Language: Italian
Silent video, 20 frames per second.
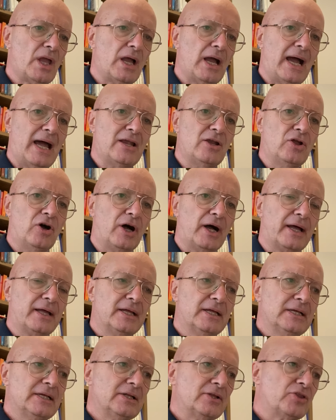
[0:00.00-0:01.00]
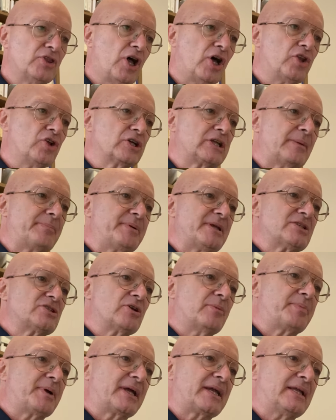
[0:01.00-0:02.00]
Allora, no, non
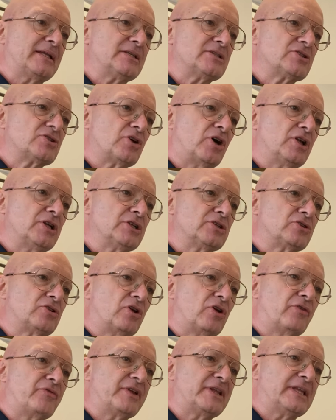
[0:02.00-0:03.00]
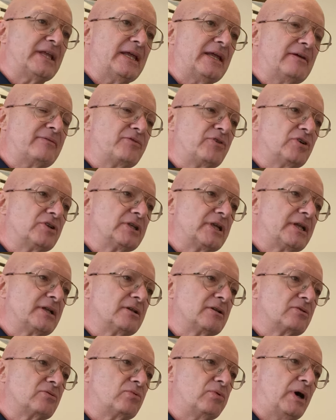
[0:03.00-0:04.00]
capisco perché di solito lo vedevo
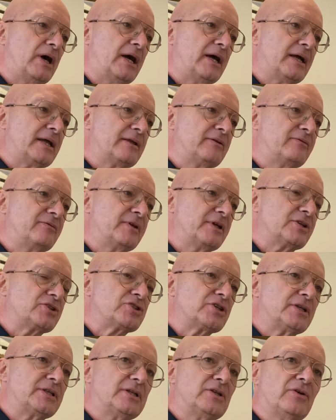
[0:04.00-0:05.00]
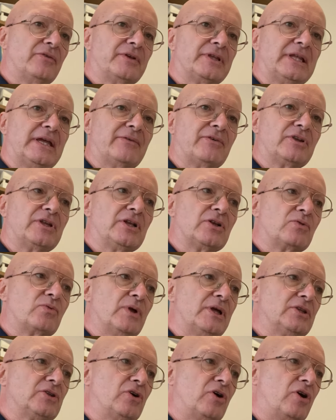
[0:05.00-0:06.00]
nel qua e invece lo vedevo nel
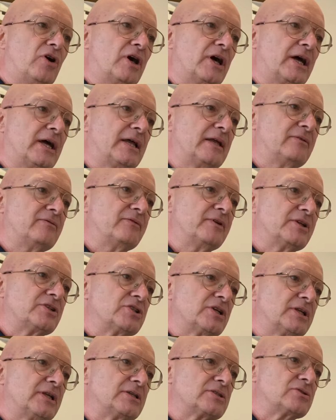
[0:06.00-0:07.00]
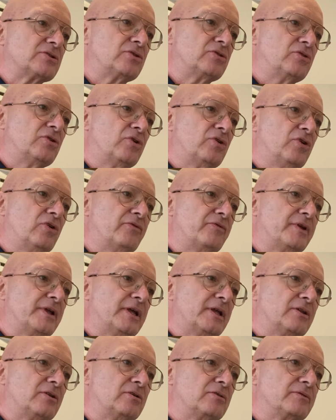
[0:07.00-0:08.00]
qui ed ora e invece adesso non lo
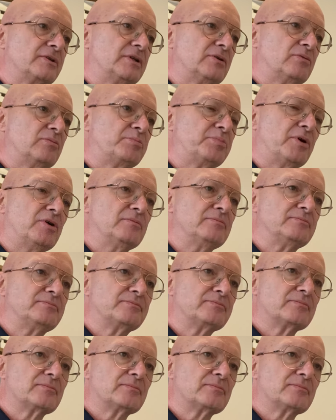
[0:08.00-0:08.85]
vedo, ne un po'.